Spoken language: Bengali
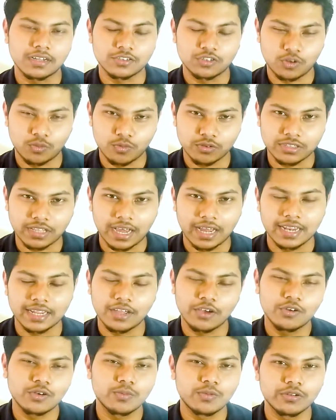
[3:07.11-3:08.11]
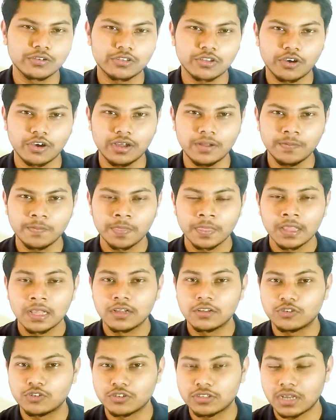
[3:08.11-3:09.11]
জন্ম তারিখ এগুলো বলতে হয়
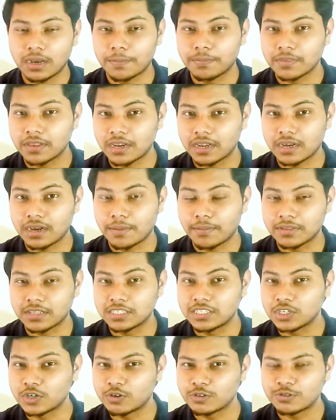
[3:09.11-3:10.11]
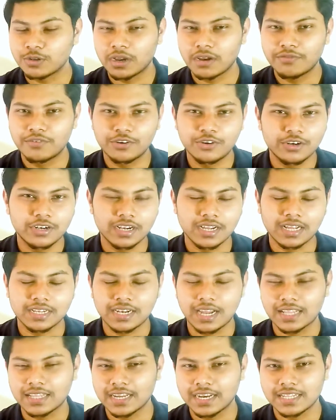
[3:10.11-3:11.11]
যদি আপনারা আমাদের জিকোশকের ভিডিওটি
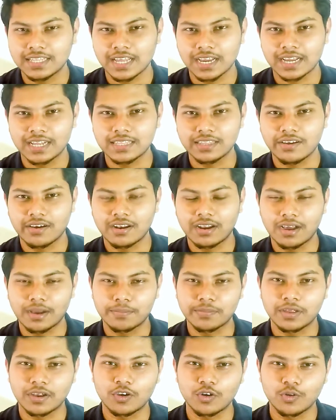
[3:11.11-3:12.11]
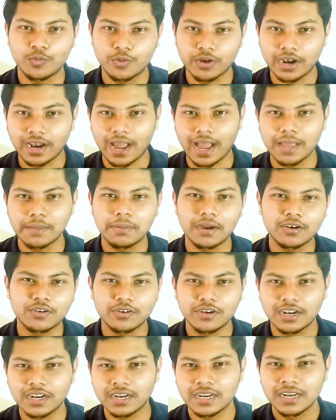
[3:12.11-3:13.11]
না দেখে থাকেন তাহলে আপনারা উপরে আই
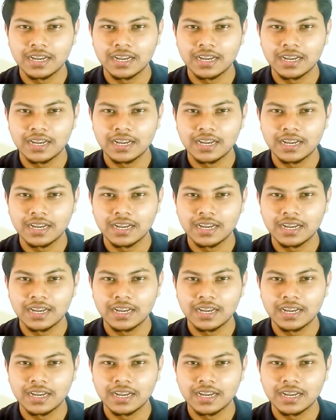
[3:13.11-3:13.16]
বাটনে